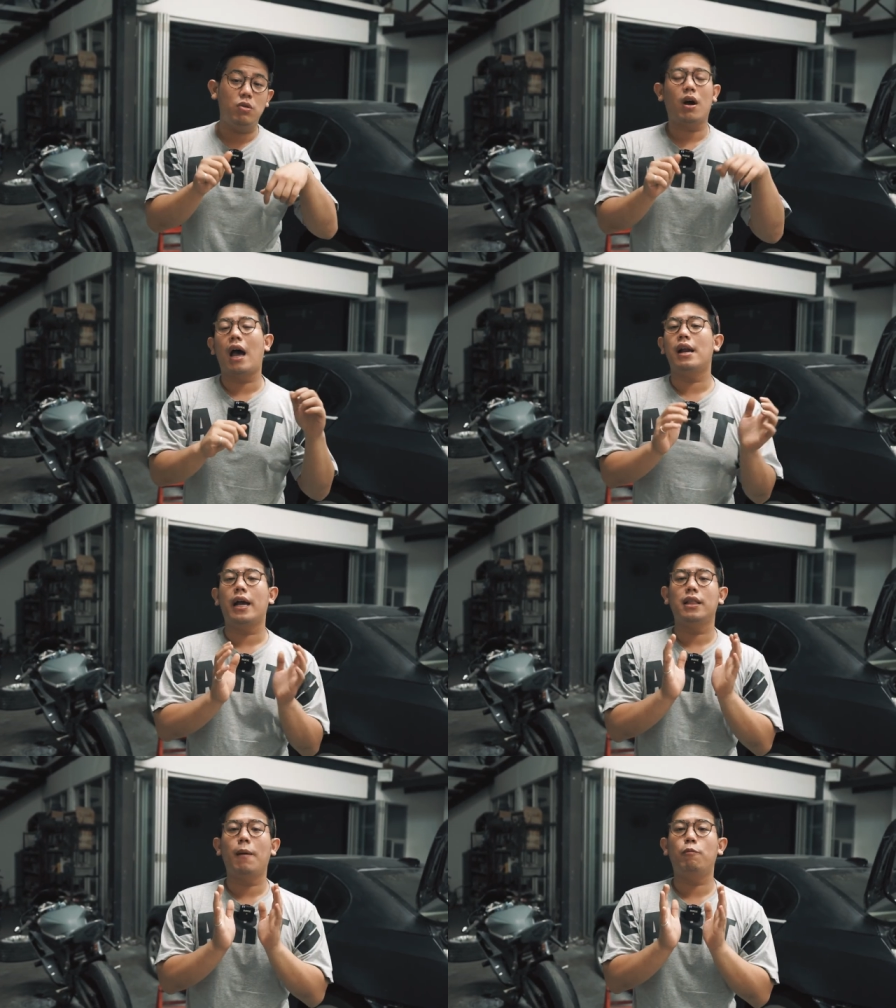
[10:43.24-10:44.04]
juga karena
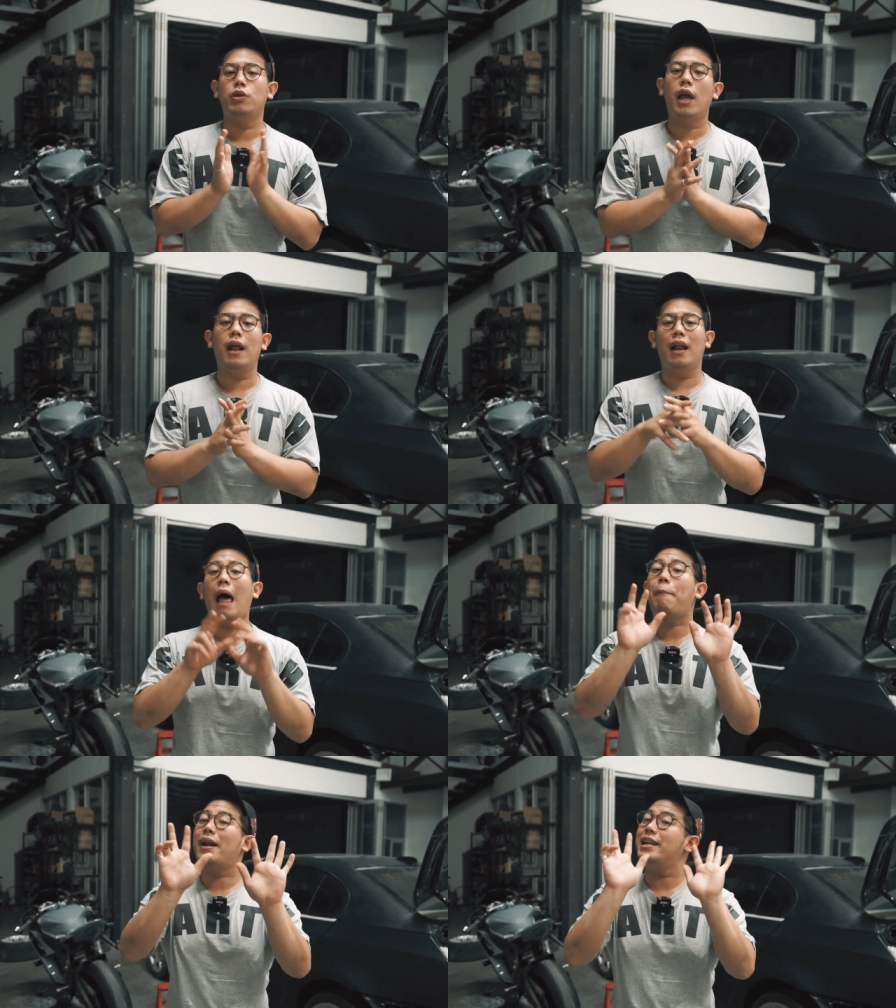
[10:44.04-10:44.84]
kita punya
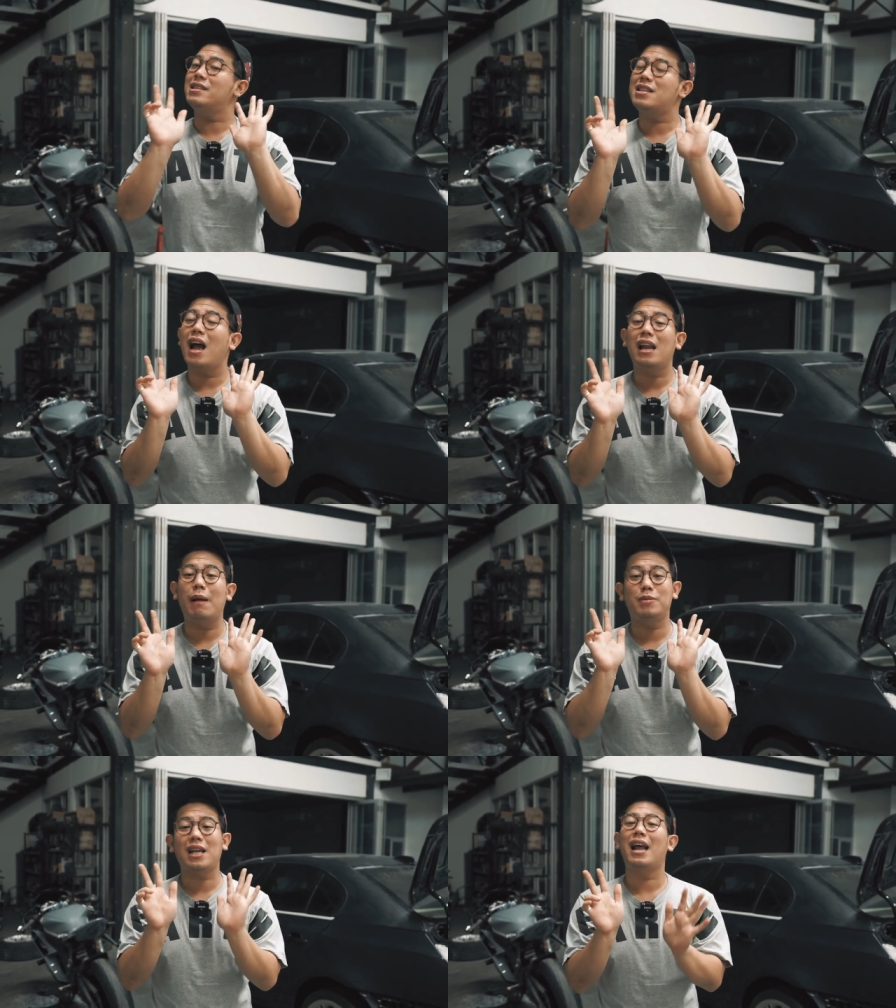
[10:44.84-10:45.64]
8
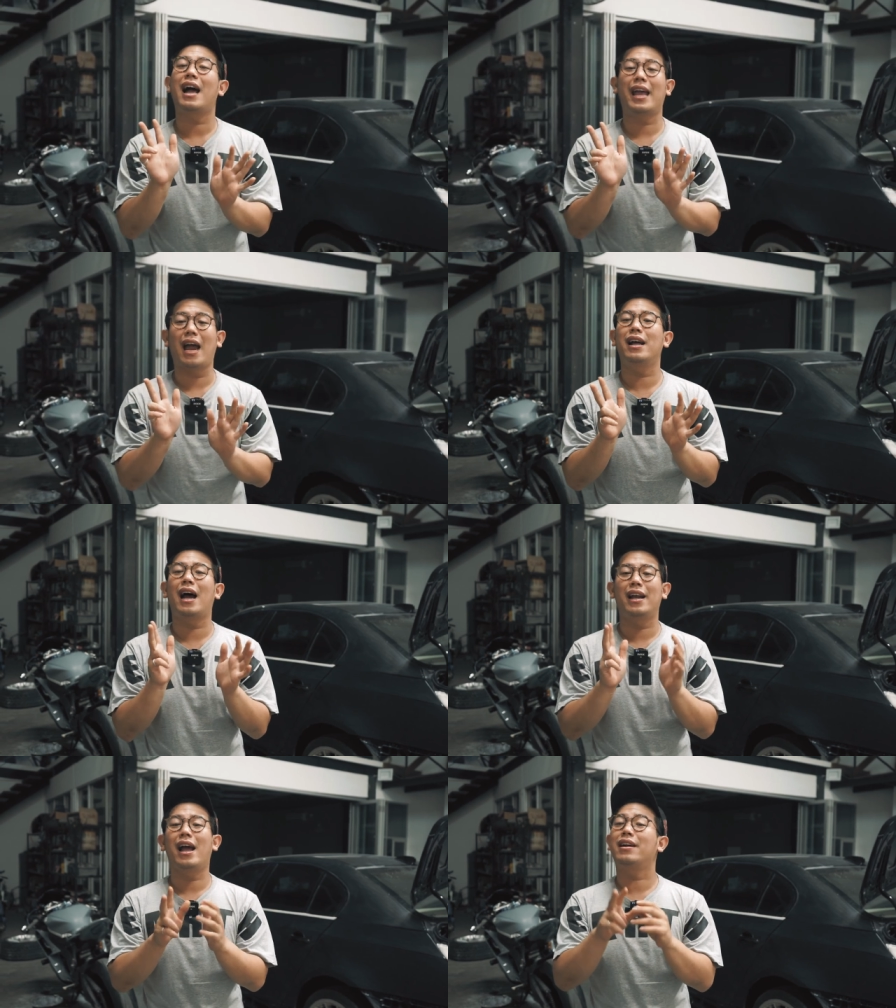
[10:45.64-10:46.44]
Instagram sekarang ya
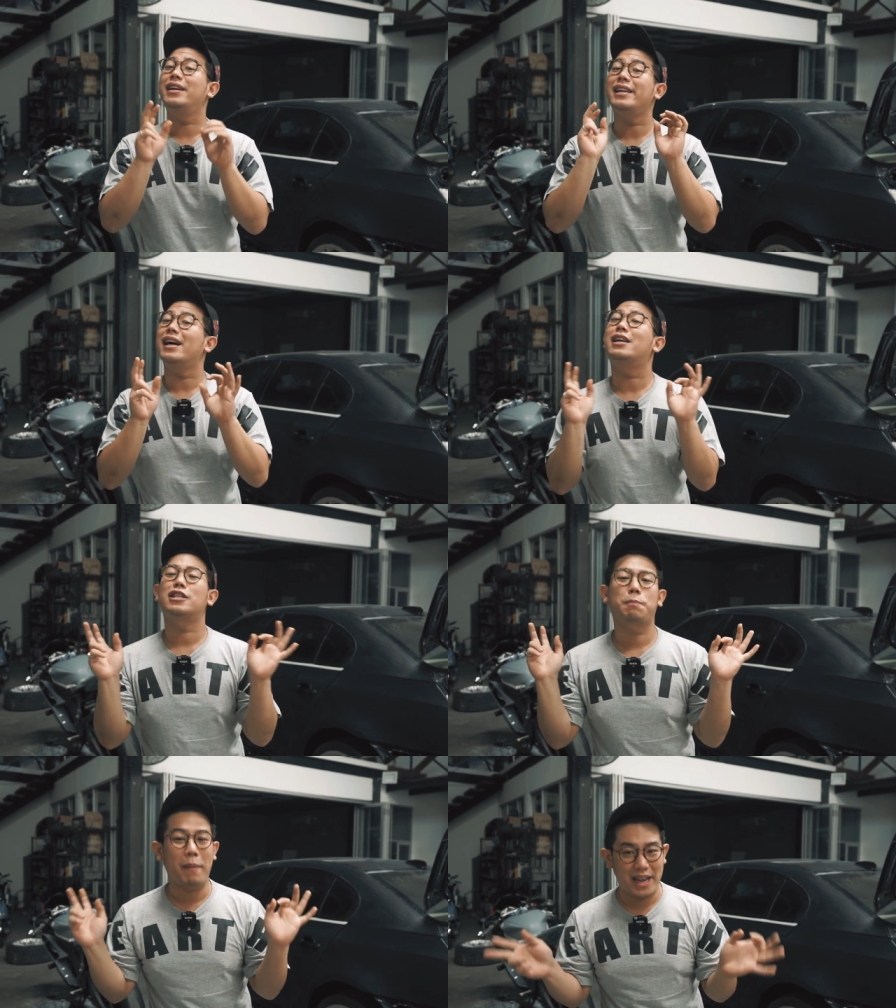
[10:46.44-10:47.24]
dengan yang The
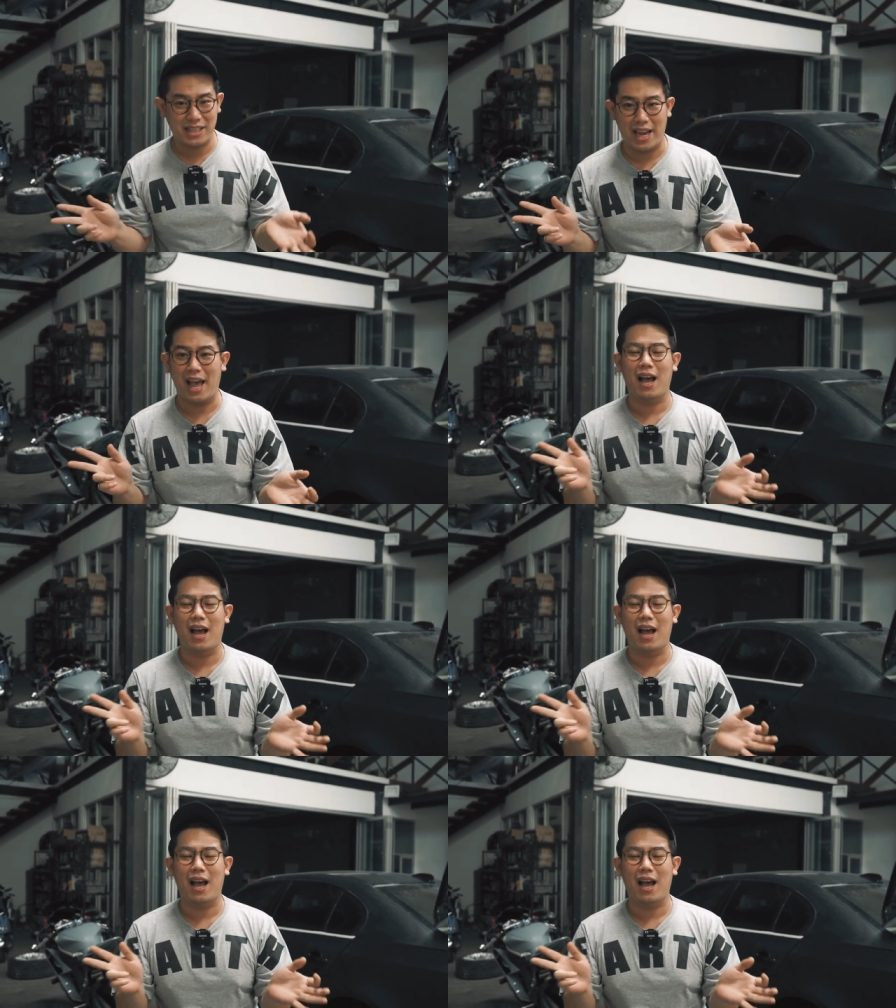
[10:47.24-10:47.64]
Earth Space ya.